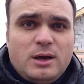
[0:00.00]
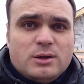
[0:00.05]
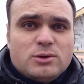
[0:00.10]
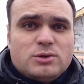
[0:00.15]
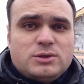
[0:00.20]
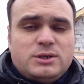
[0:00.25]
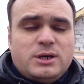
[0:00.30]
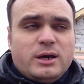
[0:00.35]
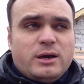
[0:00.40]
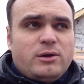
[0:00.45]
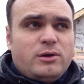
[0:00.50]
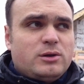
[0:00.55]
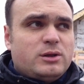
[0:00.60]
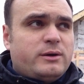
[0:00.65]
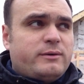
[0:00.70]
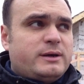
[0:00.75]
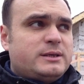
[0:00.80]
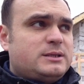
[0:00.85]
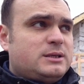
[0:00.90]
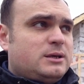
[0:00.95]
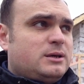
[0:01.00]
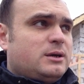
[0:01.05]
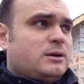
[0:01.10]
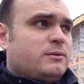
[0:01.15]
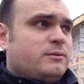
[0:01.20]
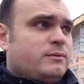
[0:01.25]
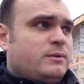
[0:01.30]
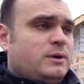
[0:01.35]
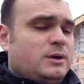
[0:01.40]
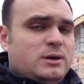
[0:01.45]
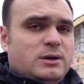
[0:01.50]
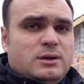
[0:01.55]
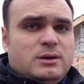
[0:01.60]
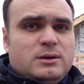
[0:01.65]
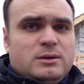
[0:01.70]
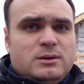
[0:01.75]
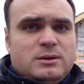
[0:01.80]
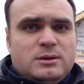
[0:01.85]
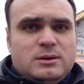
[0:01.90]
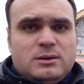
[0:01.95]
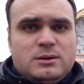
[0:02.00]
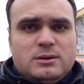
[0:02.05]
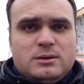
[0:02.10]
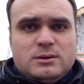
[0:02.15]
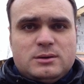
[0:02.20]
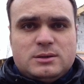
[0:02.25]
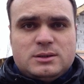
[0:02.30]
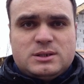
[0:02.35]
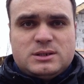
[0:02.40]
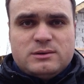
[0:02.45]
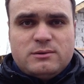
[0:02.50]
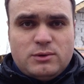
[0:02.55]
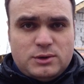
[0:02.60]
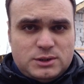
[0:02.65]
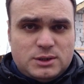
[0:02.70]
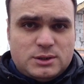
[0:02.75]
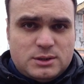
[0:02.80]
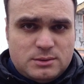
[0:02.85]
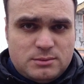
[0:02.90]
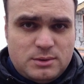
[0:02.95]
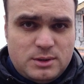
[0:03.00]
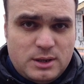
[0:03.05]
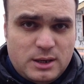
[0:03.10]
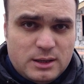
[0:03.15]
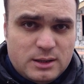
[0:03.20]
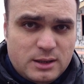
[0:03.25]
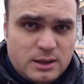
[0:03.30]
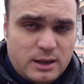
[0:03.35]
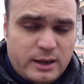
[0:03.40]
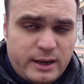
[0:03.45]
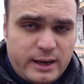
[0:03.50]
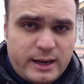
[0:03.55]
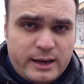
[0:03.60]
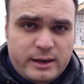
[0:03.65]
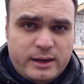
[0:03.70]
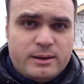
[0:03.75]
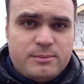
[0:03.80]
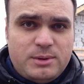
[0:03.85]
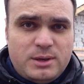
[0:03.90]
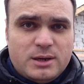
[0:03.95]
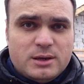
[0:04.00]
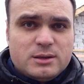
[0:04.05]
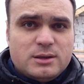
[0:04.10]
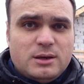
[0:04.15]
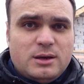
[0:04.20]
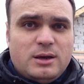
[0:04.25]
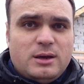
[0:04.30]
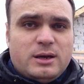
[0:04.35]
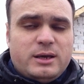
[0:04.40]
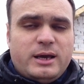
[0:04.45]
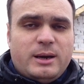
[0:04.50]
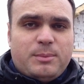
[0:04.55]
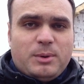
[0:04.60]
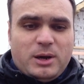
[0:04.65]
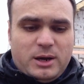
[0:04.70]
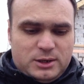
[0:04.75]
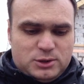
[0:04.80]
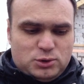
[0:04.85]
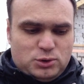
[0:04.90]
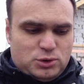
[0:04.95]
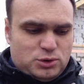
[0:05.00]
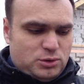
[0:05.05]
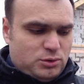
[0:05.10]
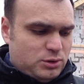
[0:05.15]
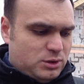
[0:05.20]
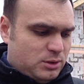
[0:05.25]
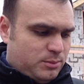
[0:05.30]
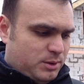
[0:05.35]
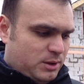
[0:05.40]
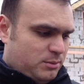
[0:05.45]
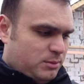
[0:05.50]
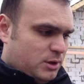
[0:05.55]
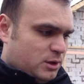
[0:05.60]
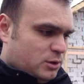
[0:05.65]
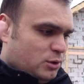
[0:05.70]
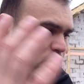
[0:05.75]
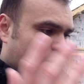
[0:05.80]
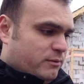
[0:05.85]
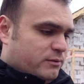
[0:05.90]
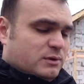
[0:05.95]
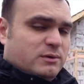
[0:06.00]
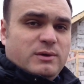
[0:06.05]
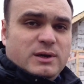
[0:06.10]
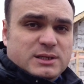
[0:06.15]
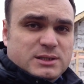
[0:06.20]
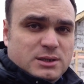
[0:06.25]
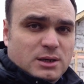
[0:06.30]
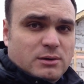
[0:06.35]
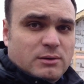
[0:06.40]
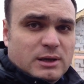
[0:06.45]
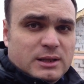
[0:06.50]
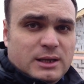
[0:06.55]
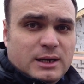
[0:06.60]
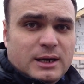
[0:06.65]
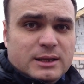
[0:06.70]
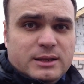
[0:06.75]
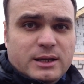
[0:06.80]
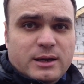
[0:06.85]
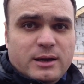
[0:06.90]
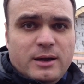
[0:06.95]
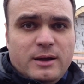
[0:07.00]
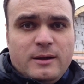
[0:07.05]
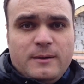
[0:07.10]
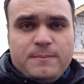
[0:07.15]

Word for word: То есть я говорю, давайте вы э, свозите меня на реальный объект, я покажу, что вот, например, дом в 200 квадратах,